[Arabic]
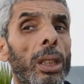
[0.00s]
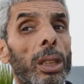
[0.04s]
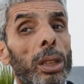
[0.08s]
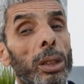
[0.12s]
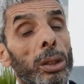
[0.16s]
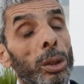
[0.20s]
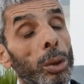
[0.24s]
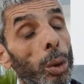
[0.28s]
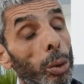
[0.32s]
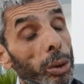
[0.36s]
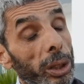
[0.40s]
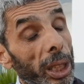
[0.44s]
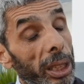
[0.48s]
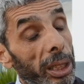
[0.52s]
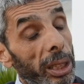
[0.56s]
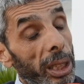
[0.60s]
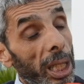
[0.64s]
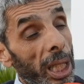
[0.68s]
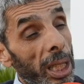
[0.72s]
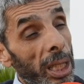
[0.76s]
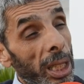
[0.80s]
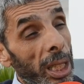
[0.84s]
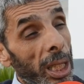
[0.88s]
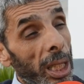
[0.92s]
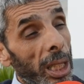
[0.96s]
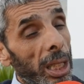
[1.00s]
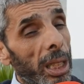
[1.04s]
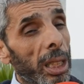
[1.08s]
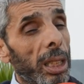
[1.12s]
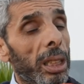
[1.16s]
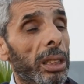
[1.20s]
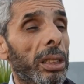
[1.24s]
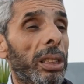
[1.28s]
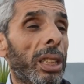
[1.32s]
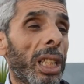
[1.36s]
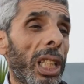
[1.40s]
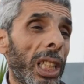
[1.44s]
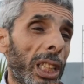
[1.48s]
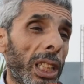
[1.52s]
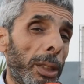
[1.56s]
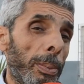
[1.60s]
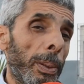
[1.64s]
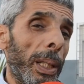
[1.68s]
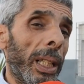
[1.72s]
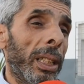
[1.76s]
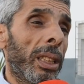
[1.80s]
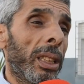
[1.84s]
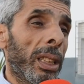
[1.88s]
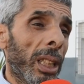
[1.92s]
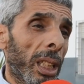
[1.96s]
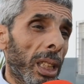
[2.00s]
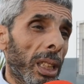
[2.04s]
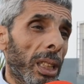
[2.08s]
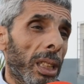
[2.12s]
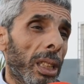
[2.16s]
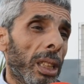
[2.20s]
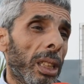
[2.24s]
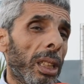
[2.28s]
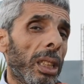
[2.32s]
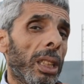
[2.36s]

النقطه الثانيه طرحت بان